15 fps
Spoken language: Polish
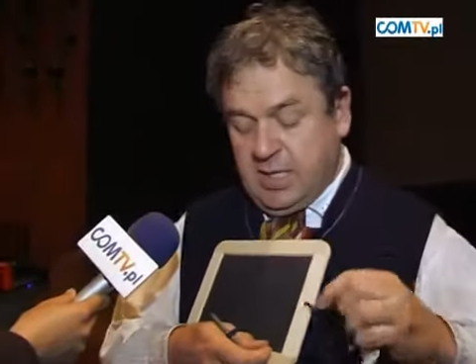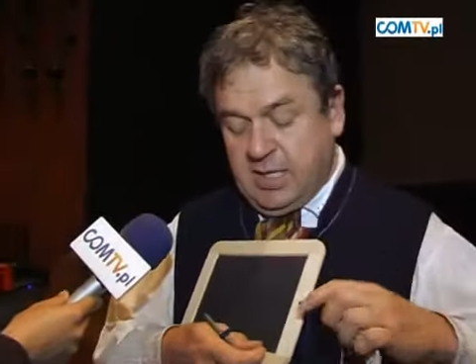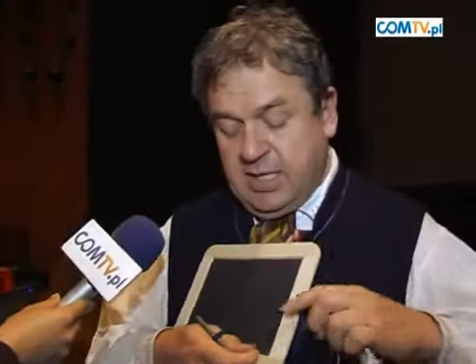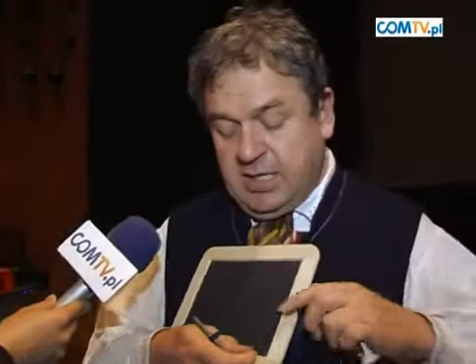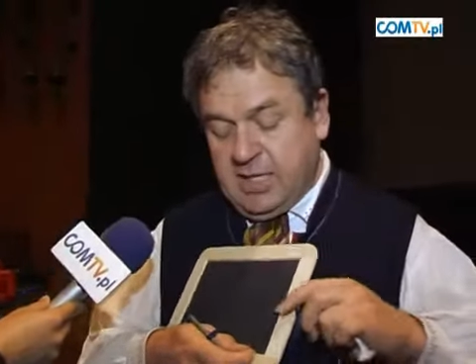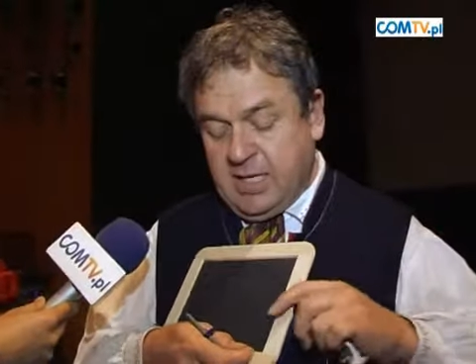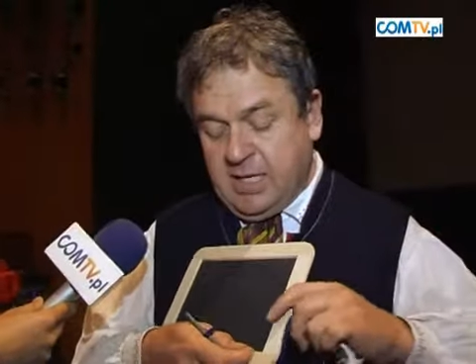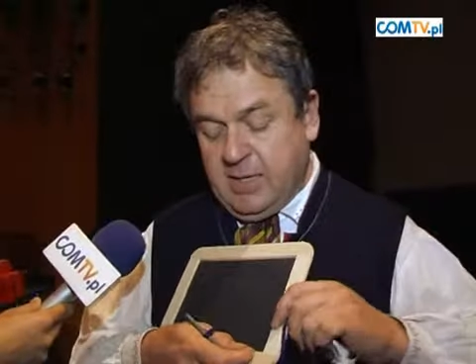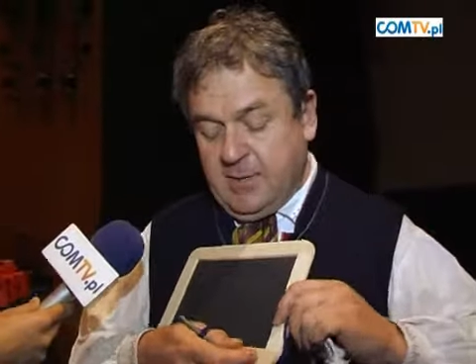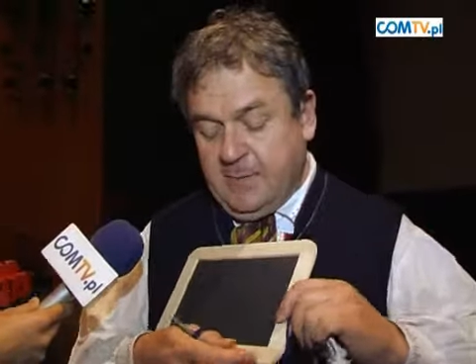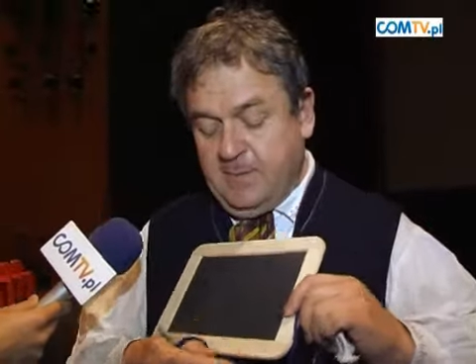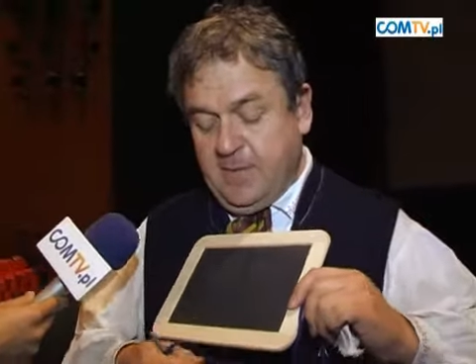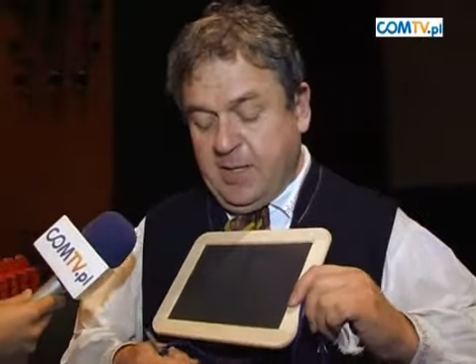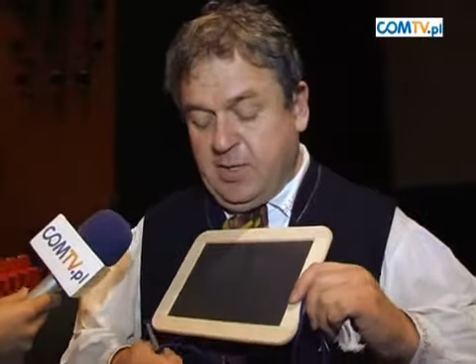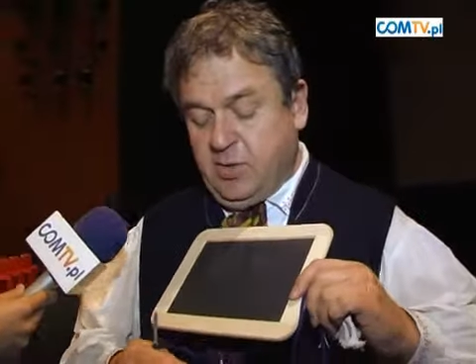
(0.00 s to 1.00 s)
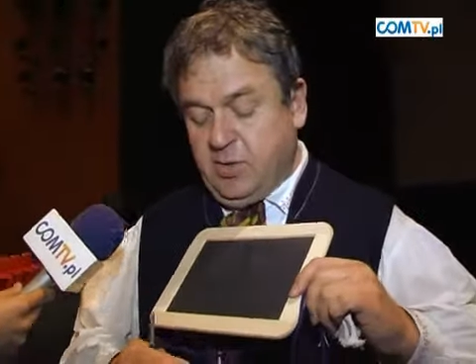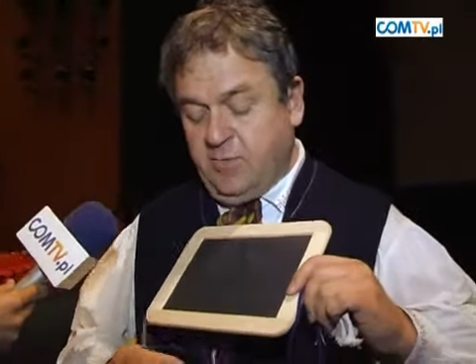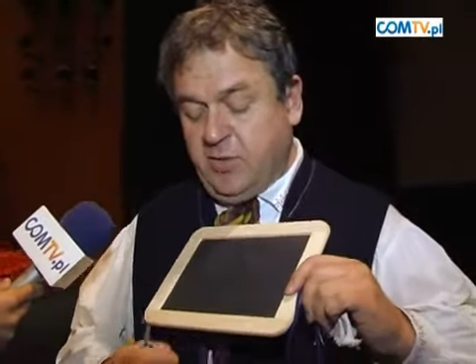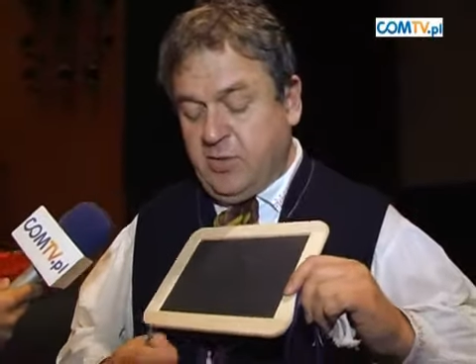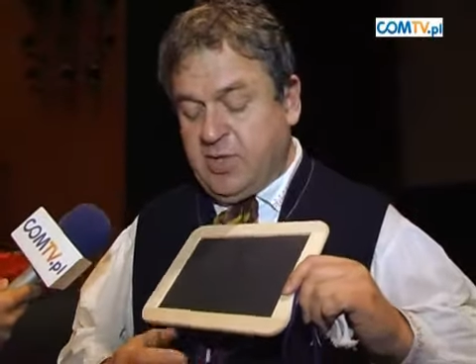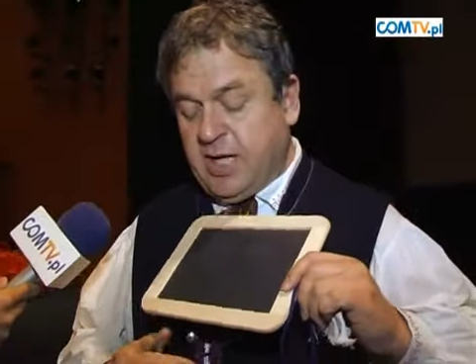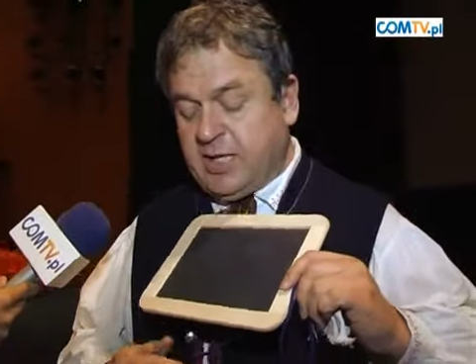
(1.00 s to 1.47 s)
I ten, to
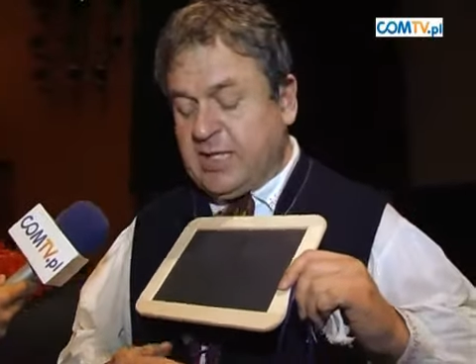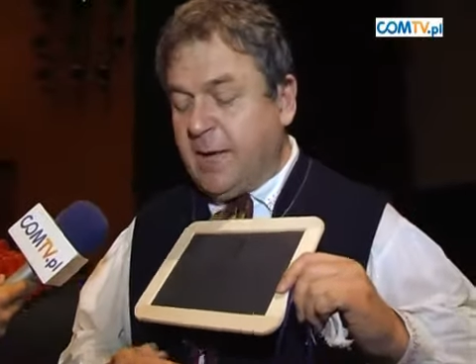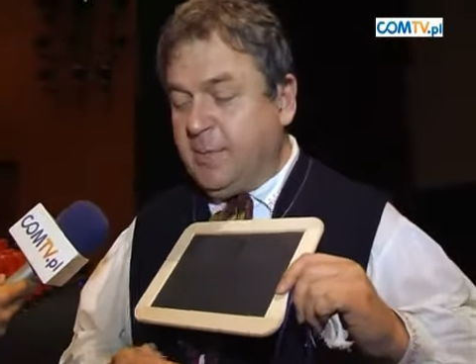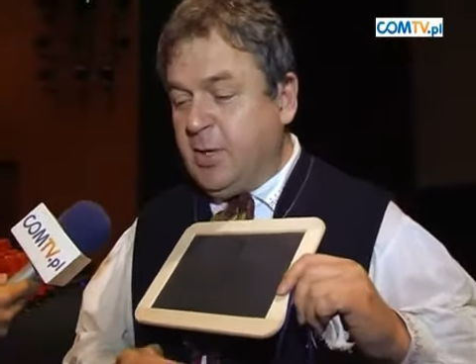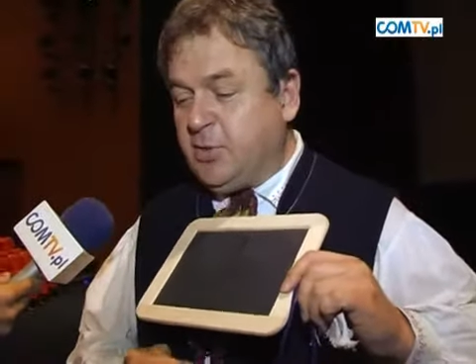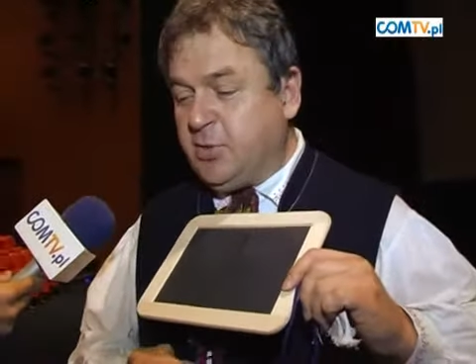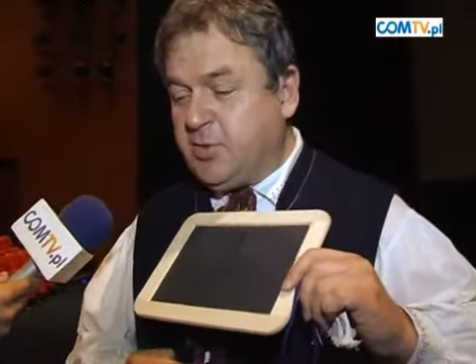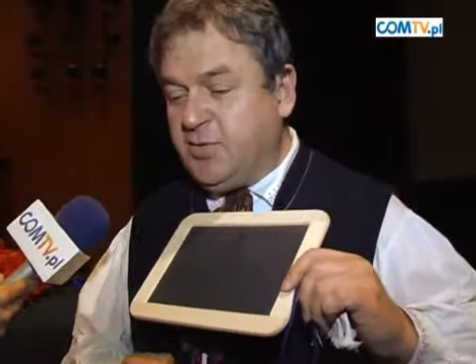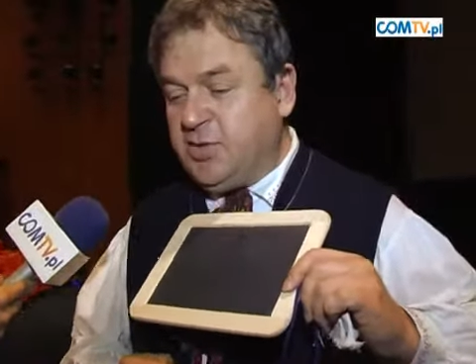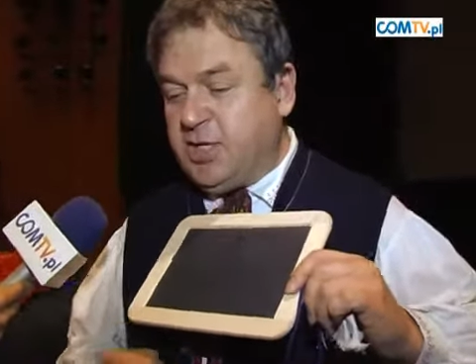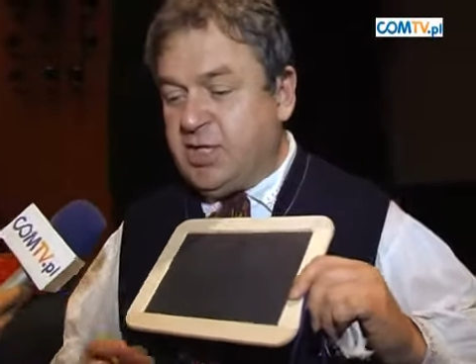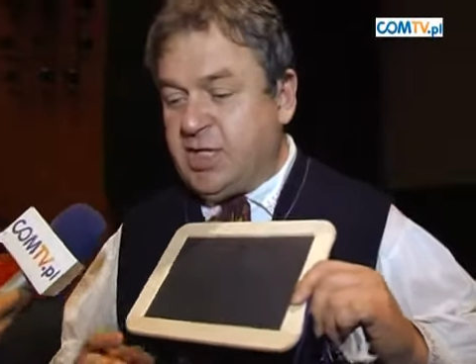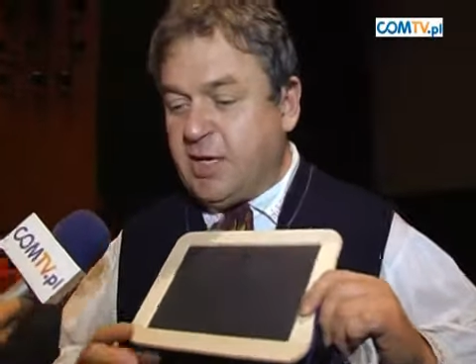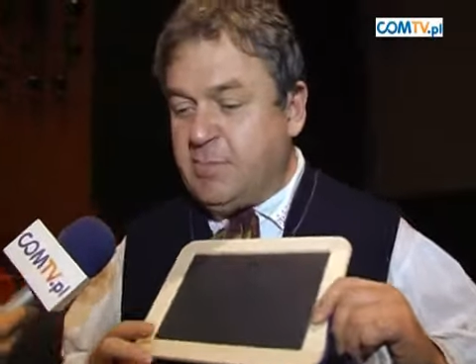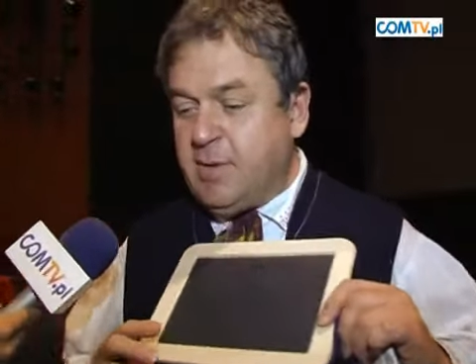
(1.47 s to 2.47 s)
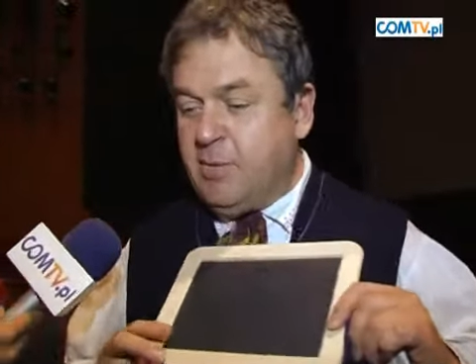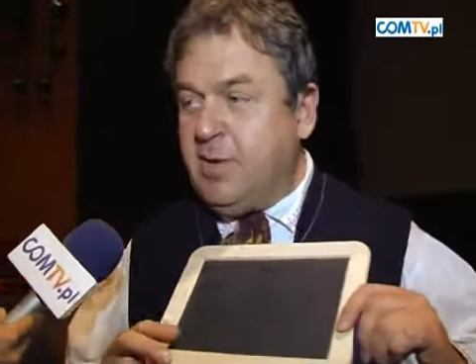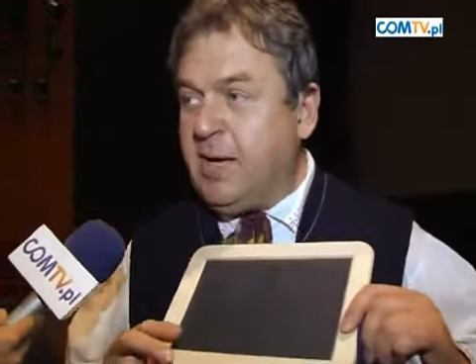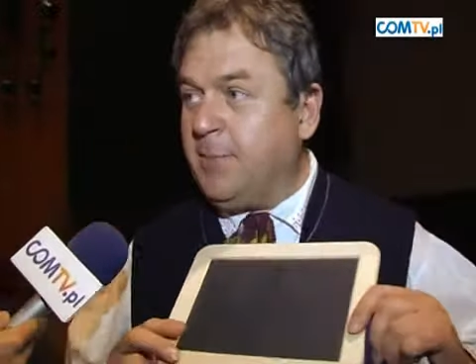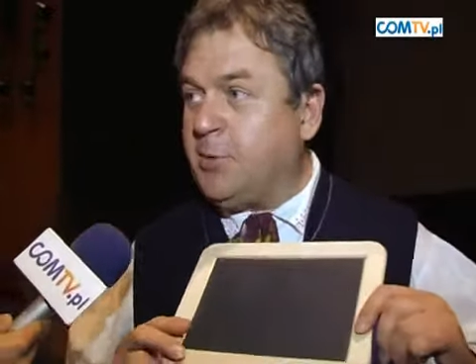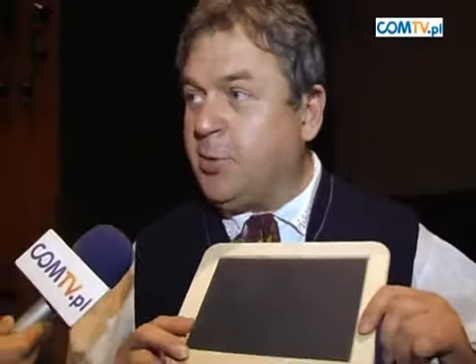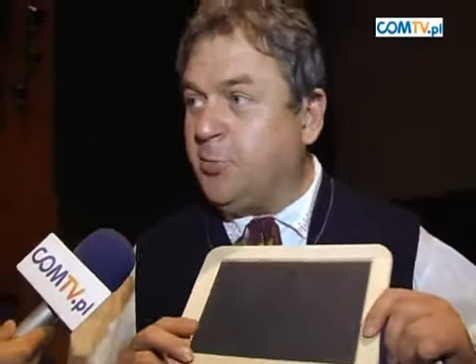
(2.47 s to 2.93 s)
wygląda jak tablet oczywiście, czy jak mały
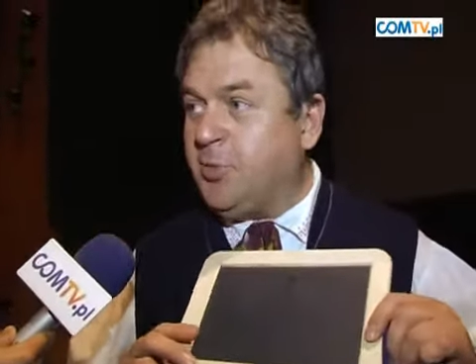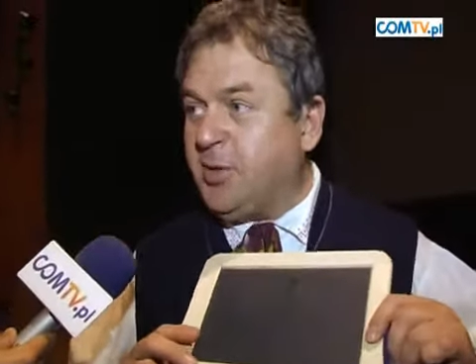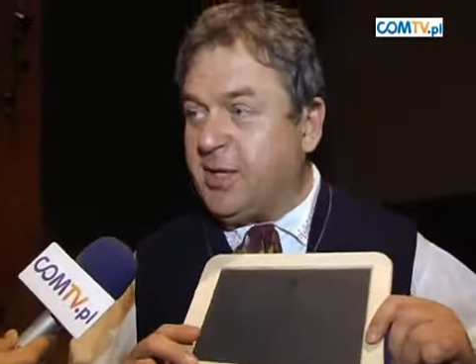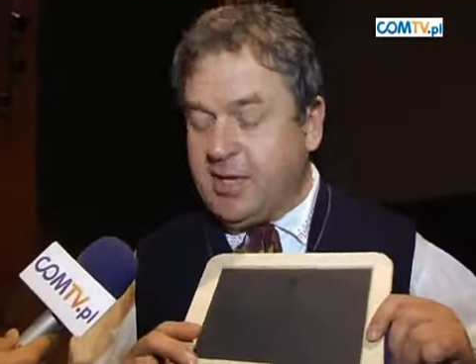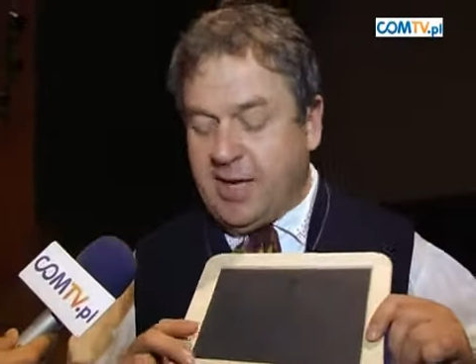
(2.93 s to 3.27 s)
laptopik.